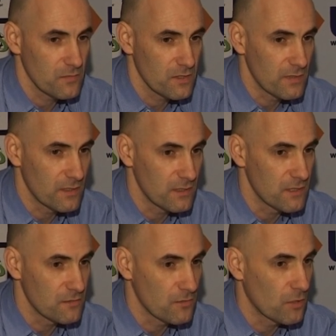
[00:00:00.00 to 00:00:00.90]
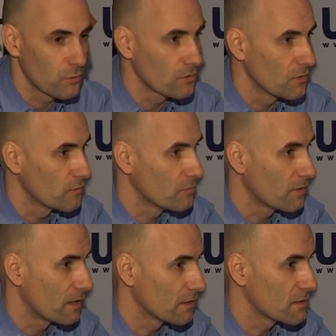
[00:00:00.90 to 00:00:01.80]
że będę jeździł koło domu,
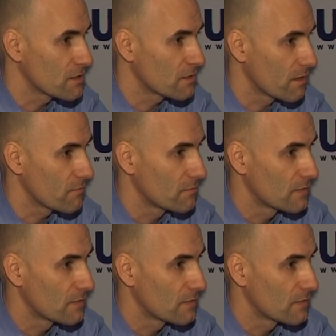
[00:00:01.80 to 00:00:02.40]
a nie gdzieś tam.